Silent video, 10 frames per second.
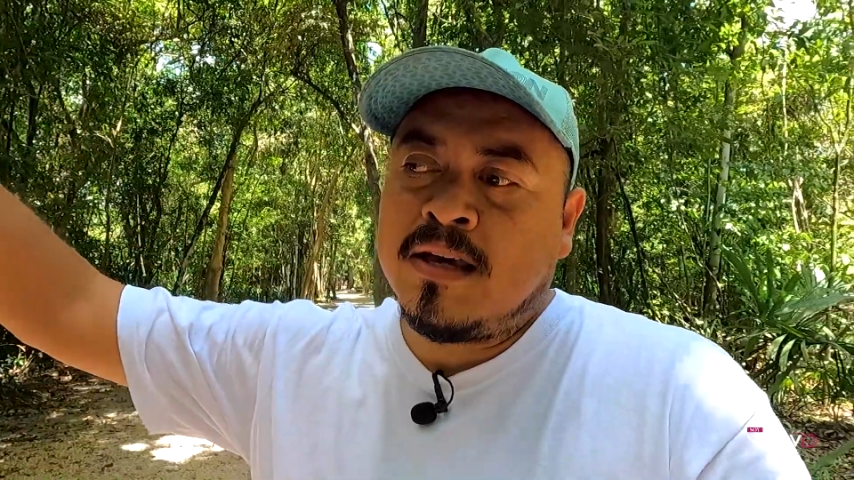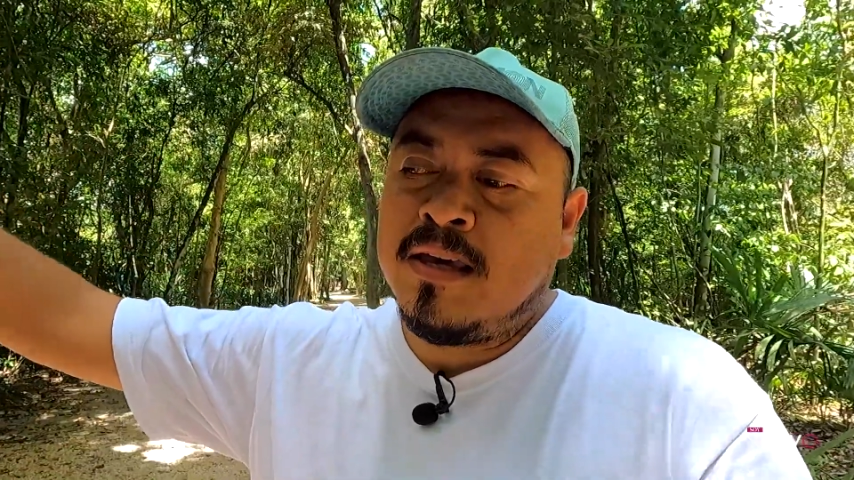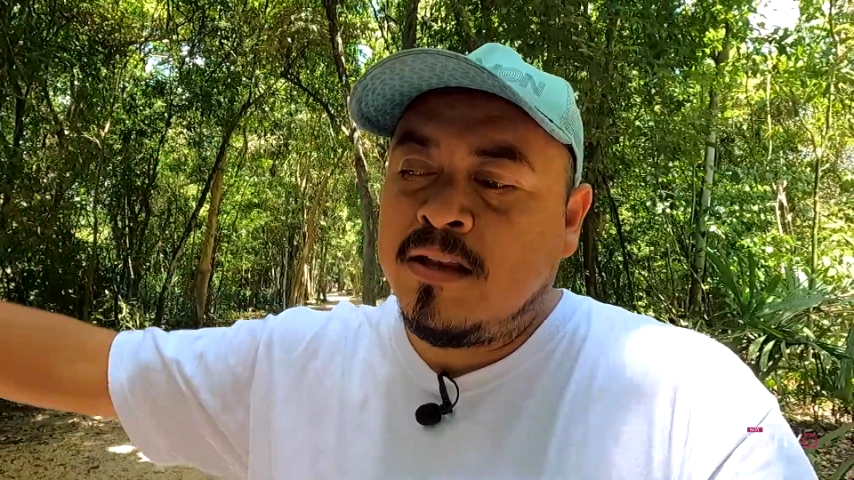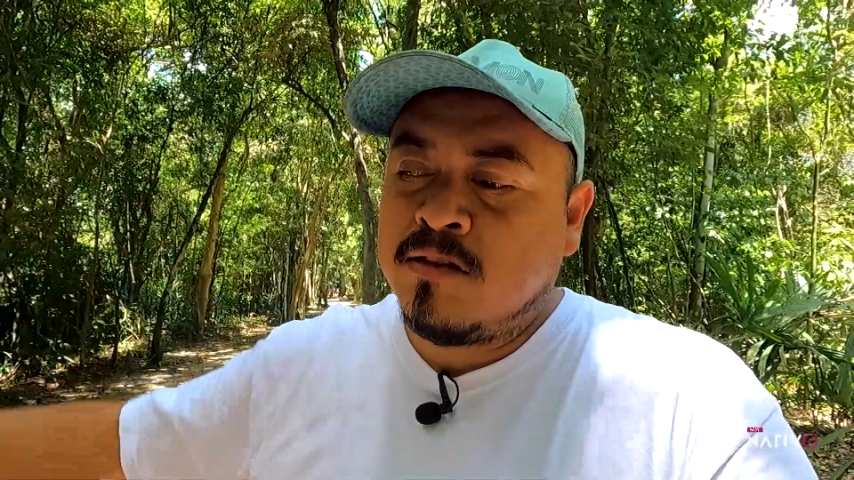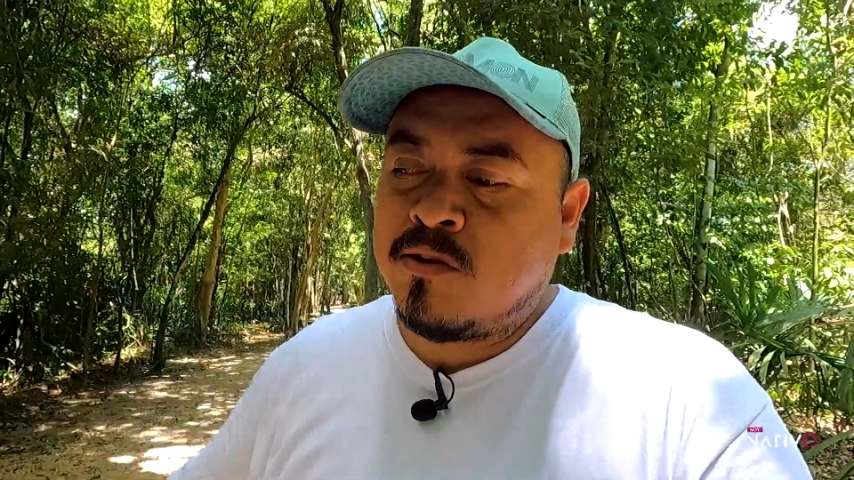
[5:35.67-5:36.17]

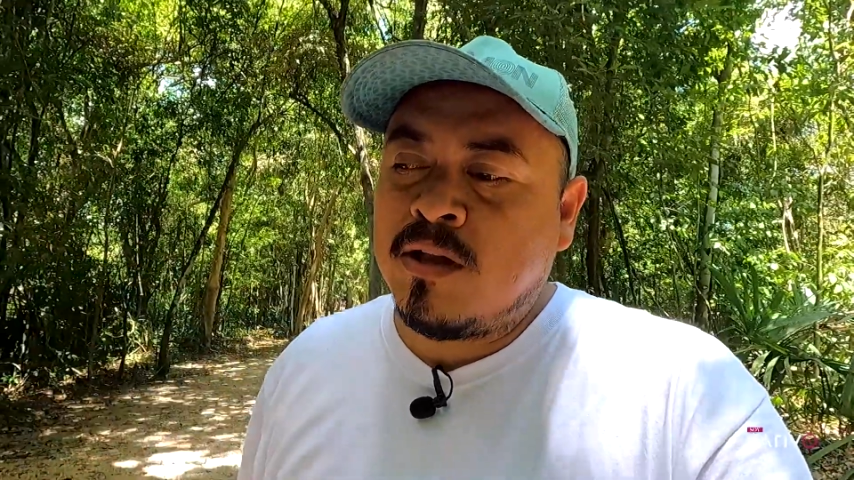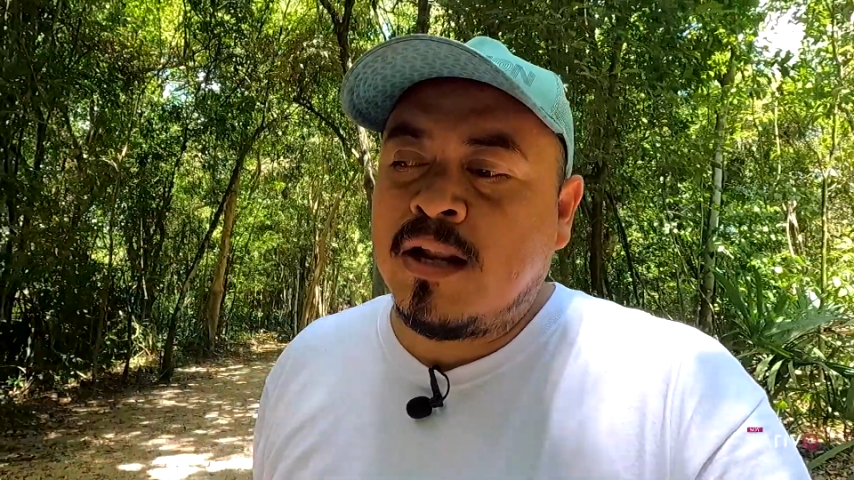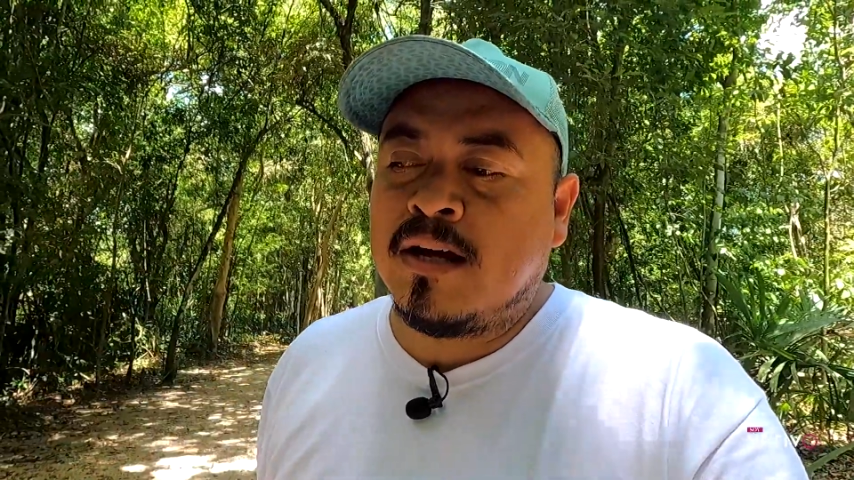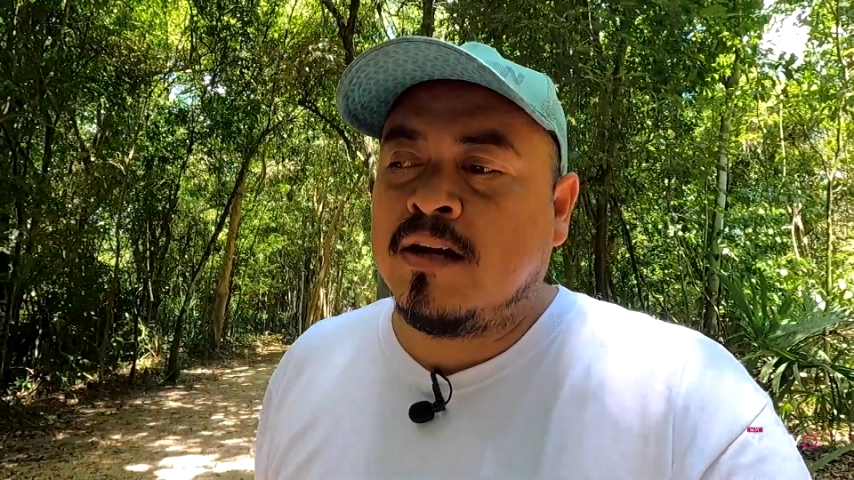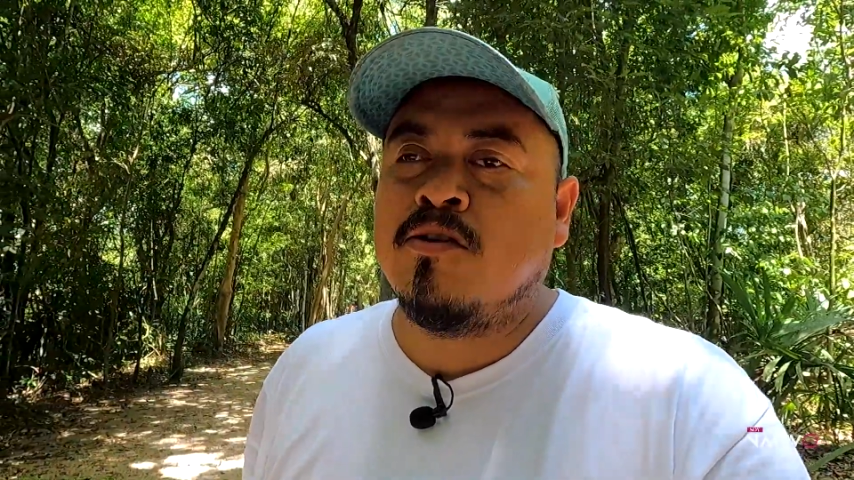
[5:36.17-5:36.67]
aquí en
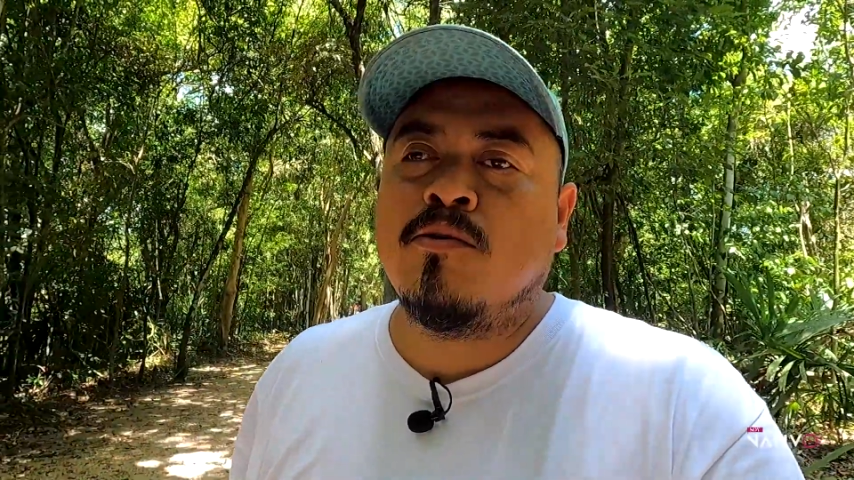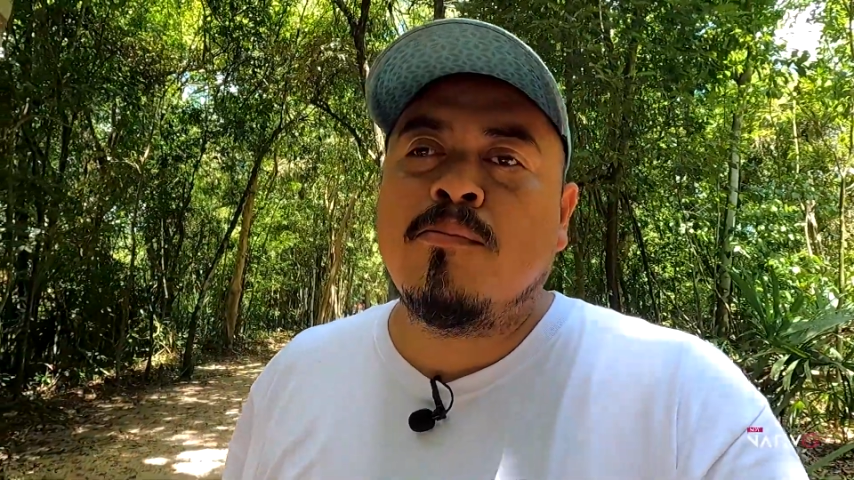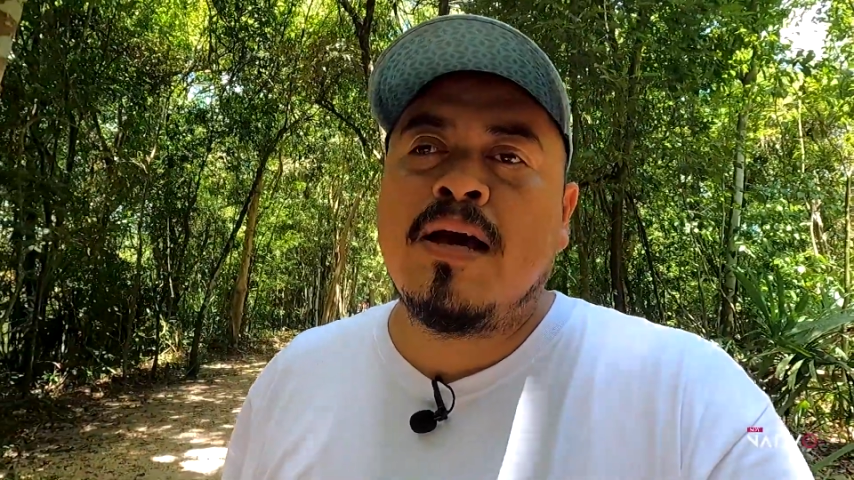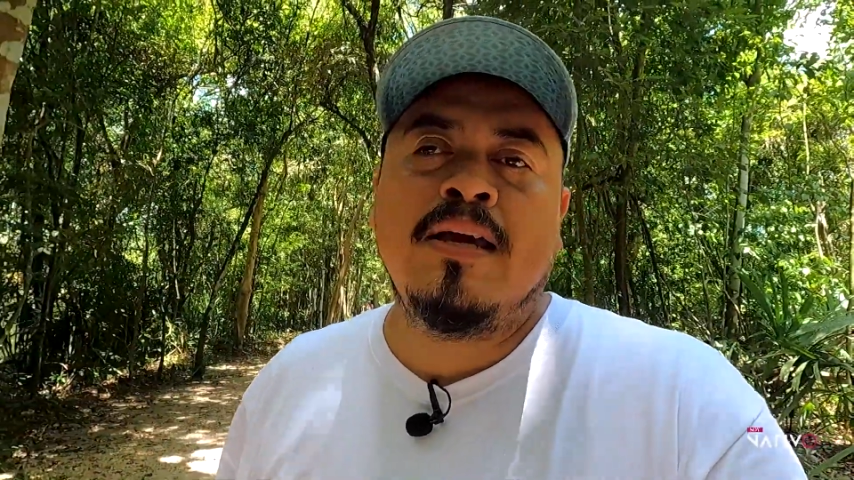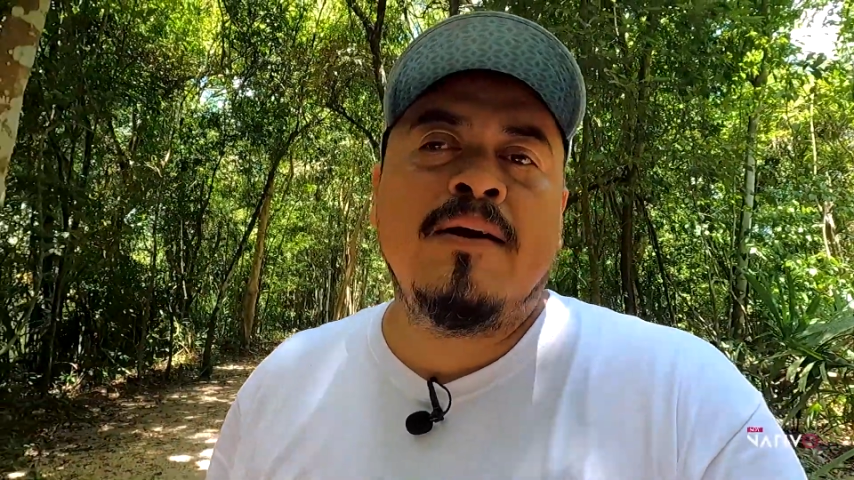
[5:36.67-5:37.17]
toda la región
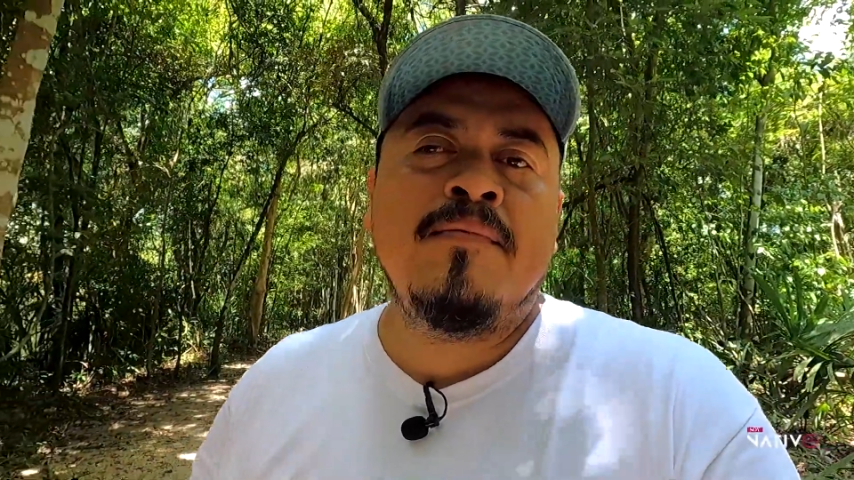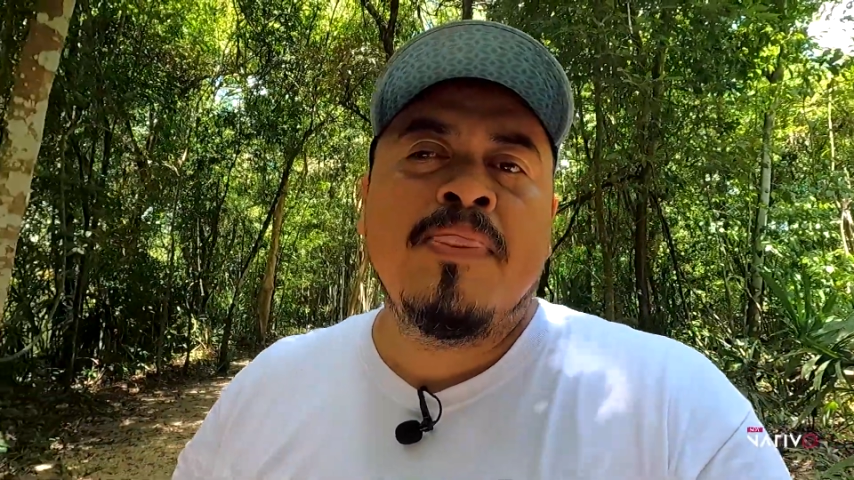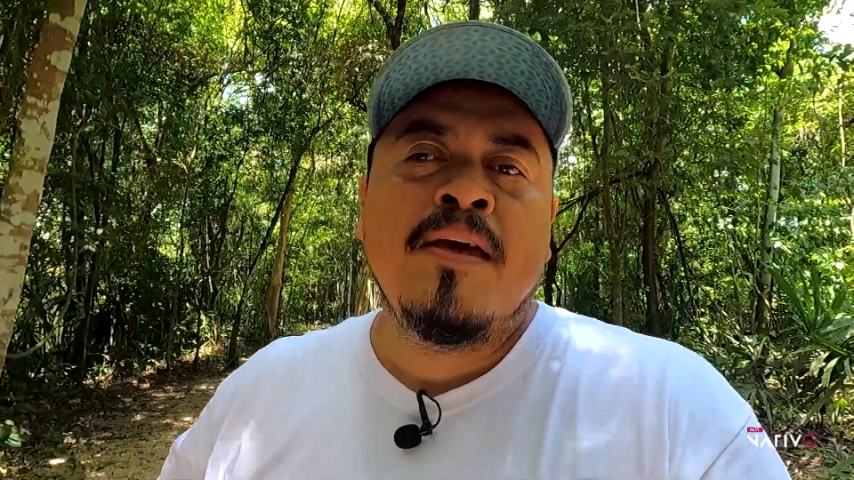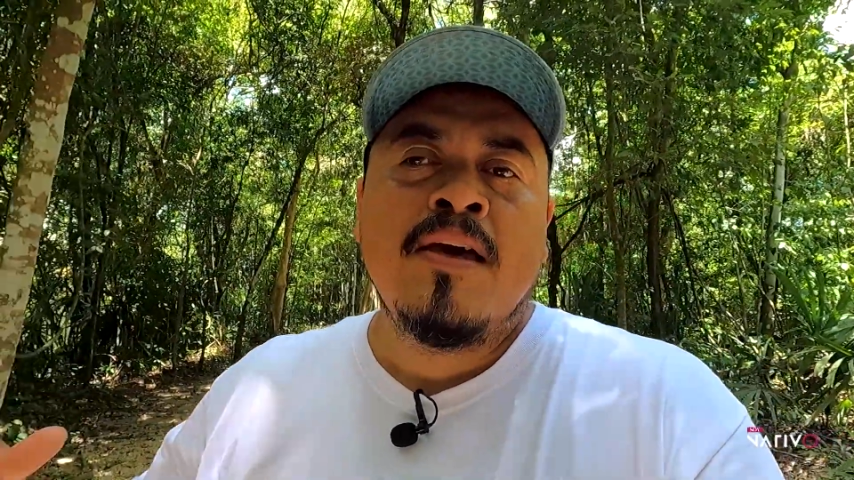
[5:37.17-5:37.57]
maya,